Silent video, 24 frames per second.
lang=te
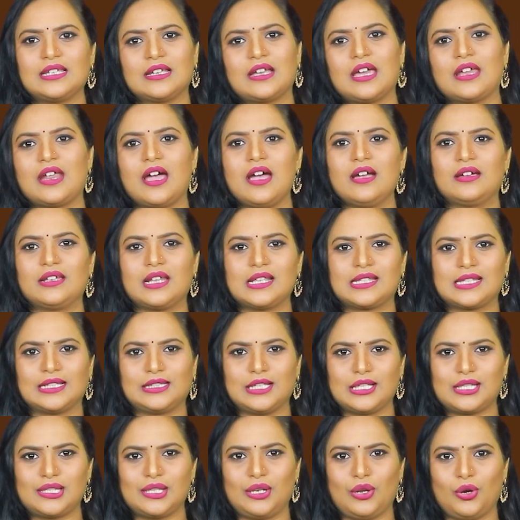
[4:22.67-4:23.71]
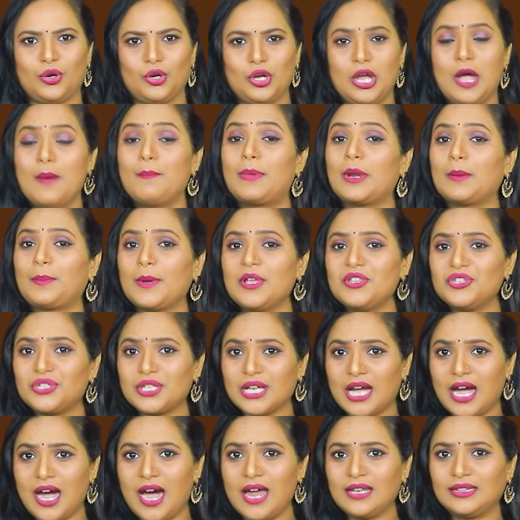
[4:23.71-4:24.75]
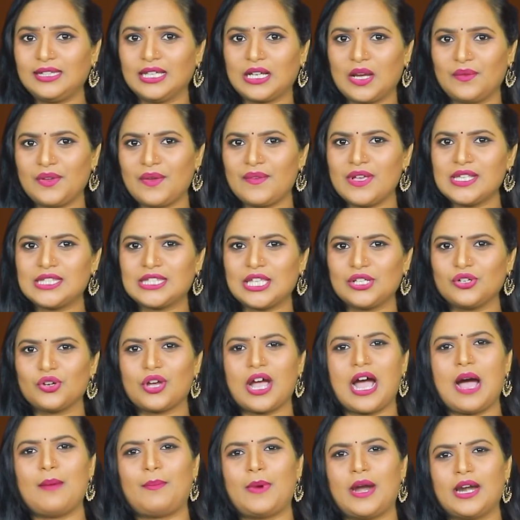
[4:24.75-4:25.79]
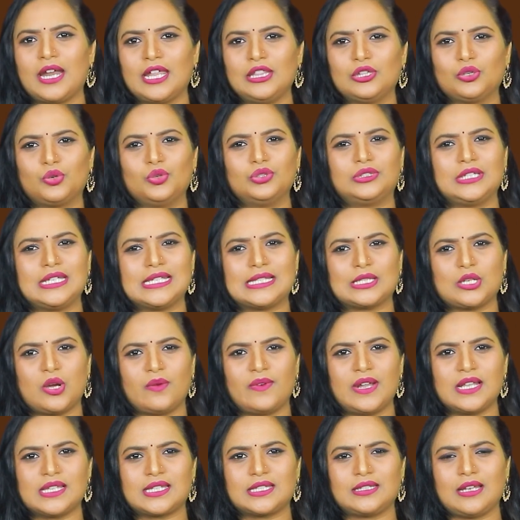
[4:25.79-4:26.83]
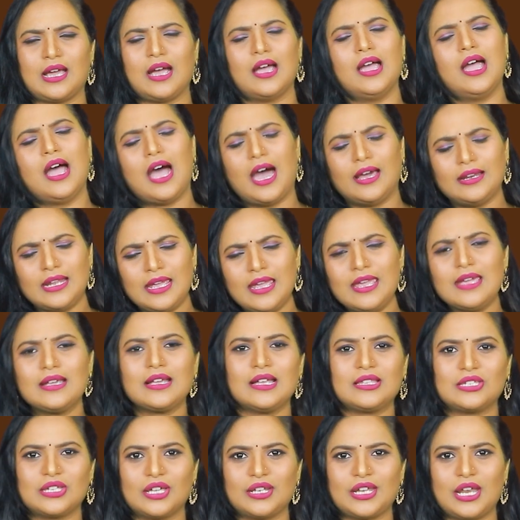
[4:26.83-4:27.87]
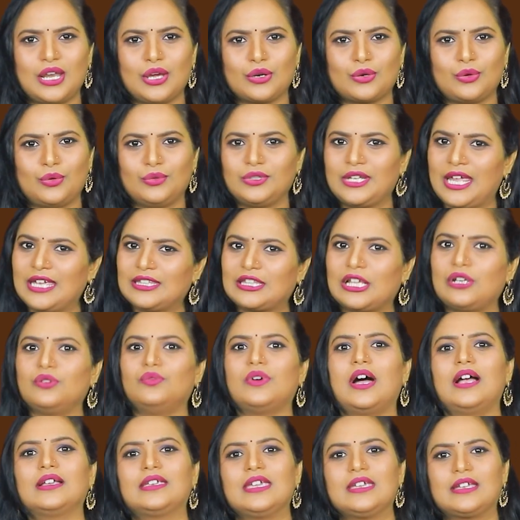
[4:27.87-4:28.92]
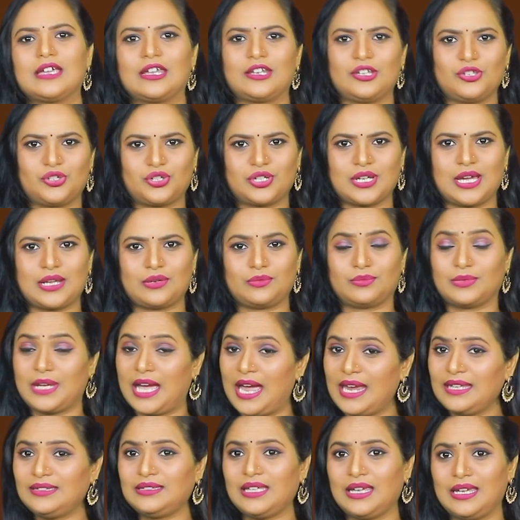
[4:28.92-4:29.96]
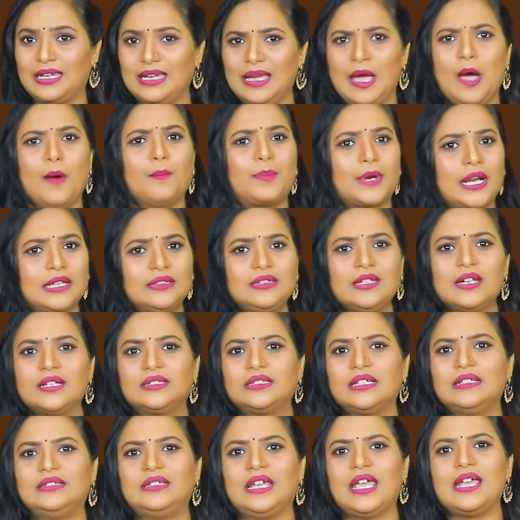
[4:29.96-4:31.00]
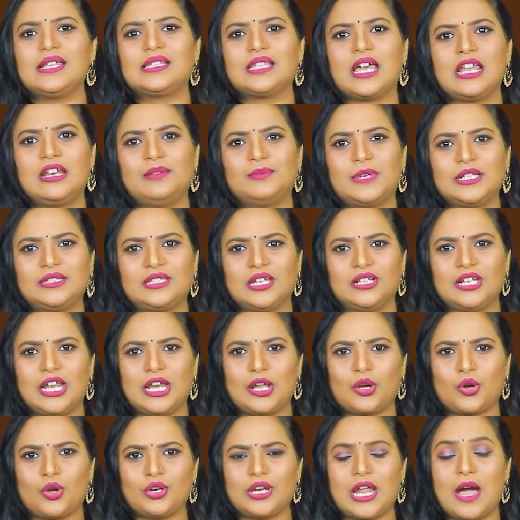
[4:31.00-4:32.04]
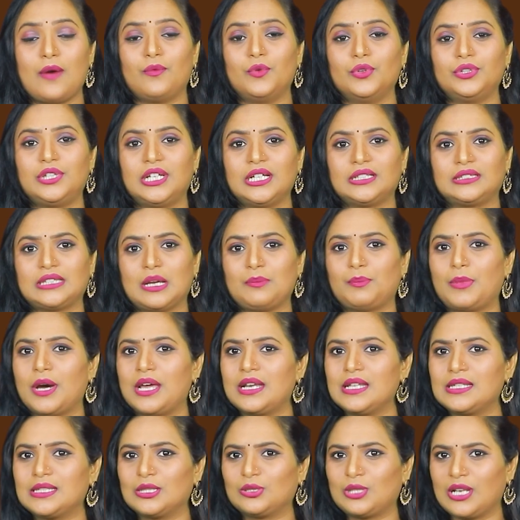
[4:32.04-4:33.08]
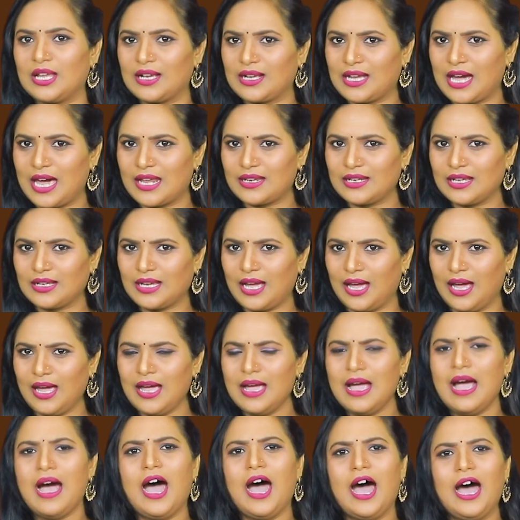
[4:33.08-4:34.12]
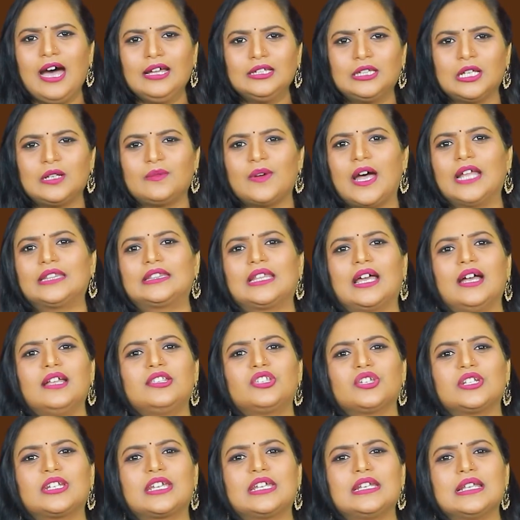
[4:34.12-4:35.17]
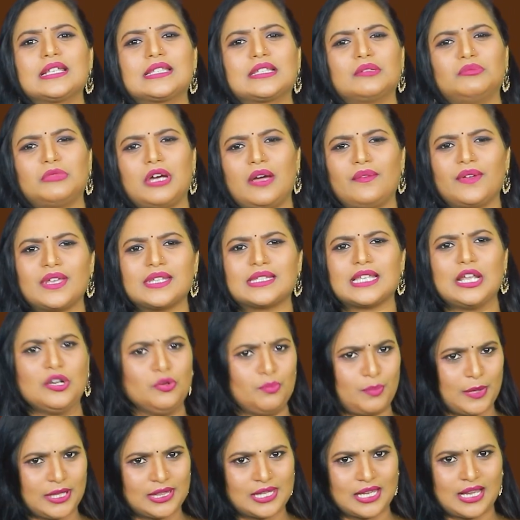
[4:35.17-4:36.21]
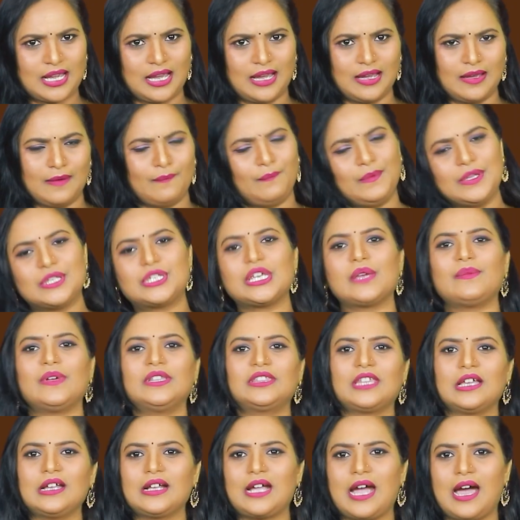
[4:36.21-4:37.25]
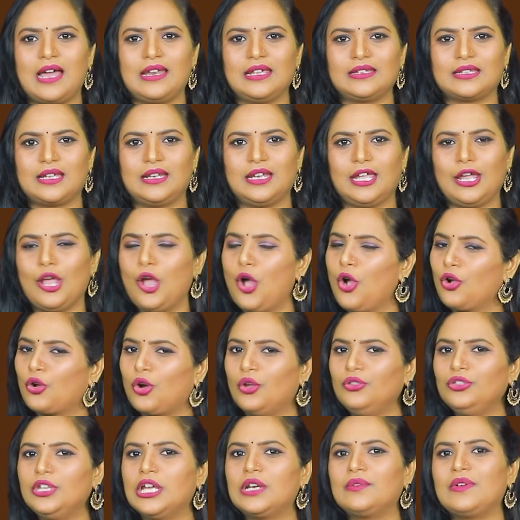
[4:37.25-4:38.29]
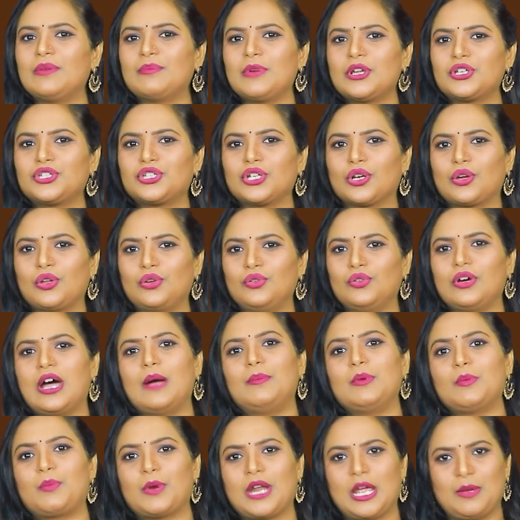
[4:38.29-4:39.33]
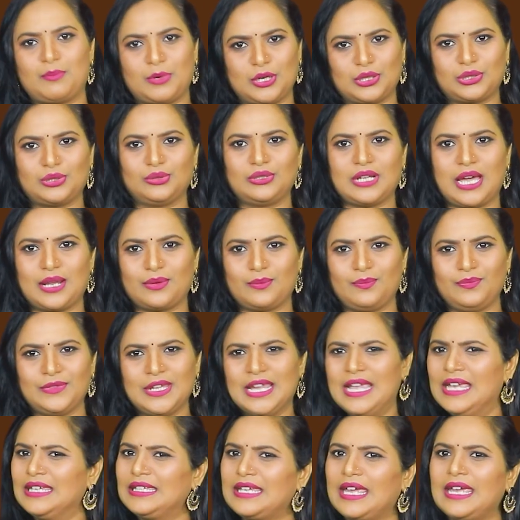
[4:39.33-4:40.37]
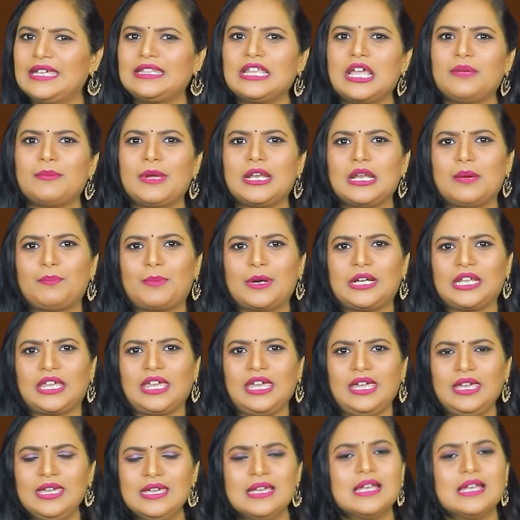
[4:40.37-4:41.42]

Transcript: శిఖరాగ్ర సదస్సులో ప్రపంచ ఆర్థిక వ్యవస్థను కాపాడేందుకు తీసుకోవాల్సిన అనేక చర్యలకు నేతలు అంగీకరించారు అయితే ప్రత్యర్థి దేశాల మధ్య నెలకొన్న ఉద్రిక్త పరిస్థితి పరిస్థితుల కారణంగా ఆ తర్వాత జరిగిన సమావేశాలు పెద్దగా విజయవంతం కాలేదని కొందరు విమర్శకులు అభిప్రాయపడుతున్నారు ఏదేమైనప్పటికీ